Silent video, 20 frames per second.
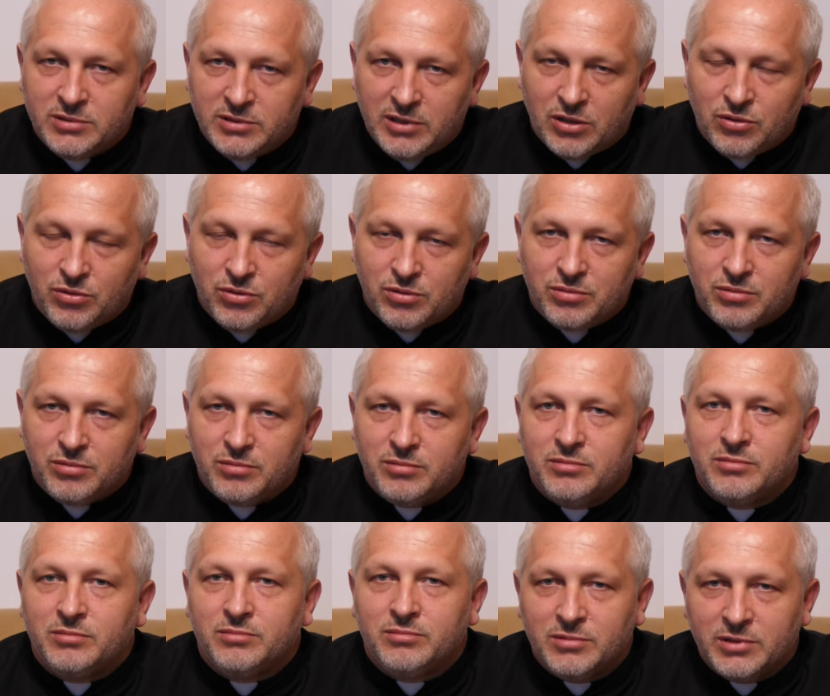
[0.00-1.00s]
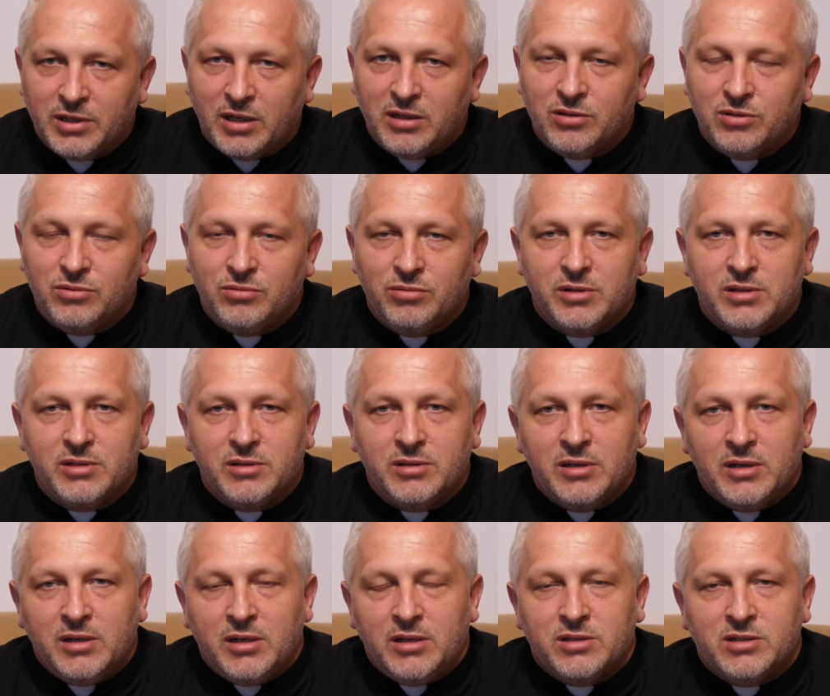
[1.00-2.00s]
jako ten, który
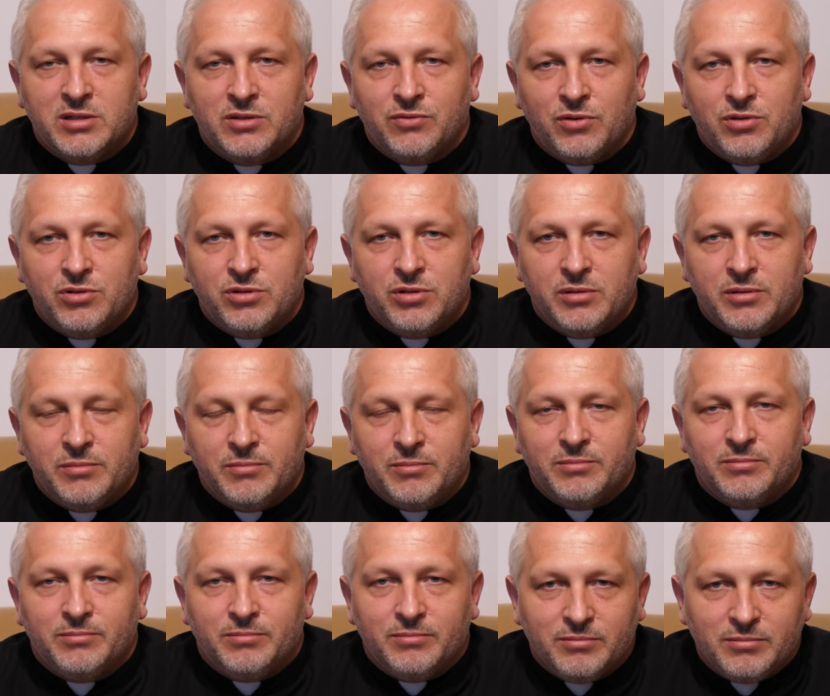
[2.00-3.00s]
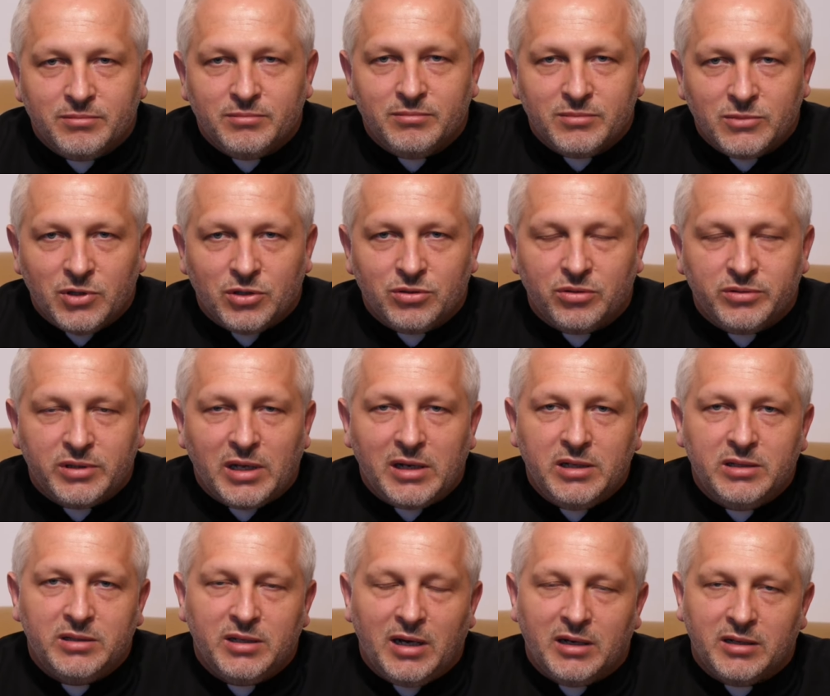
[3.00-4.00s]
stworzy no,
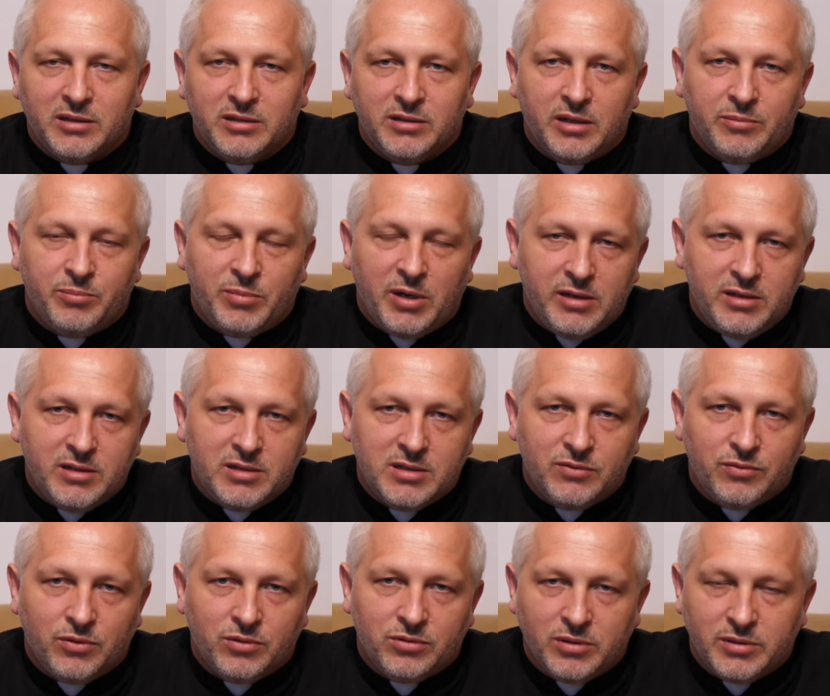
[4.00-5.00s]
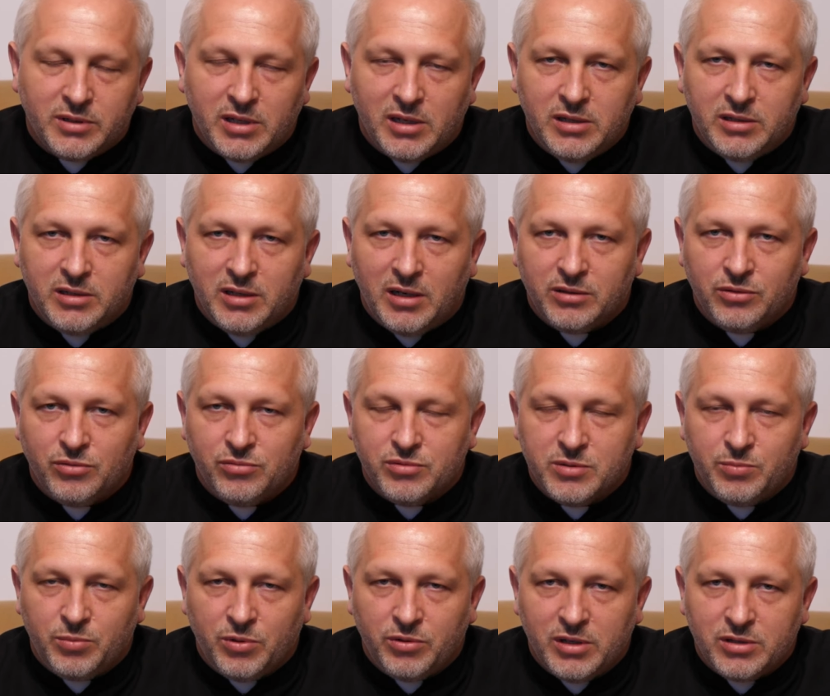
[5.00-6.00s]
totalitarne państwo, totalitarną
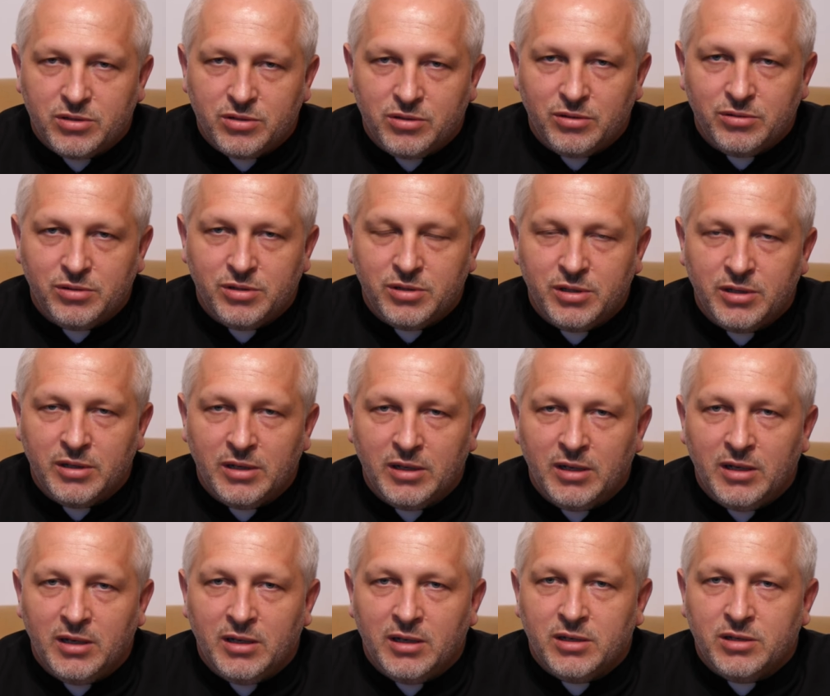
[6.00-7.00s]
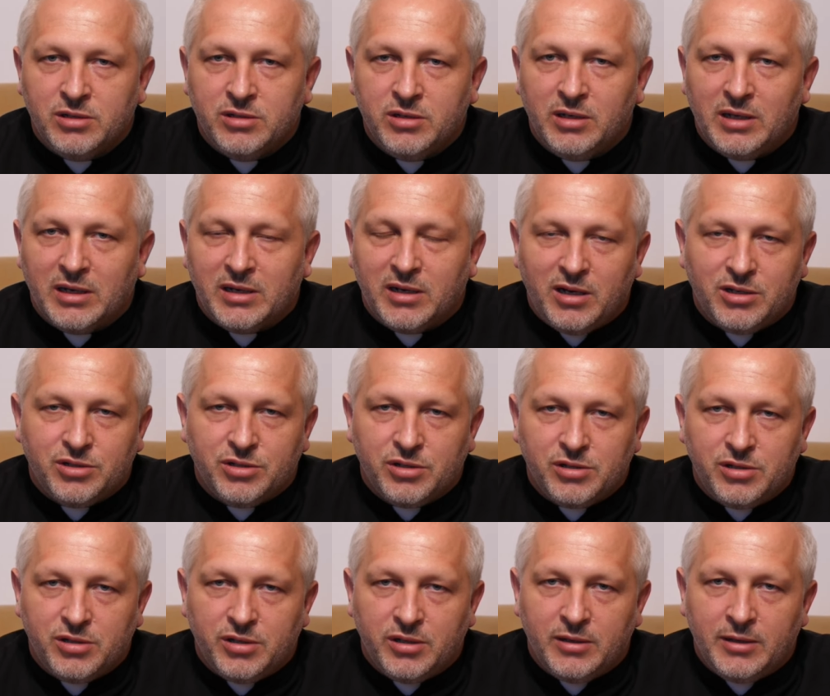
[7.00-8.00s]
społeczność, gdzie nakaże
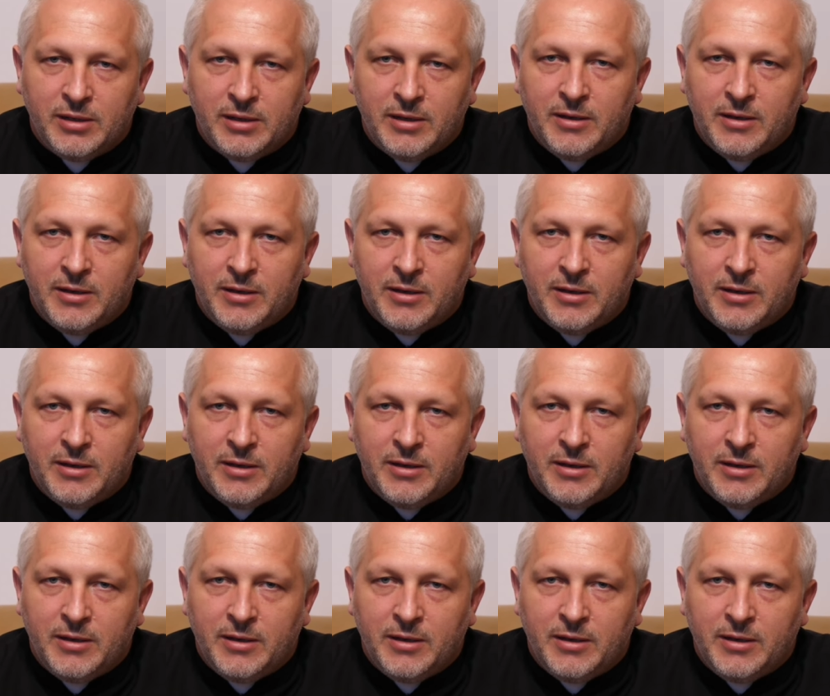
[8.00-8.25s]
się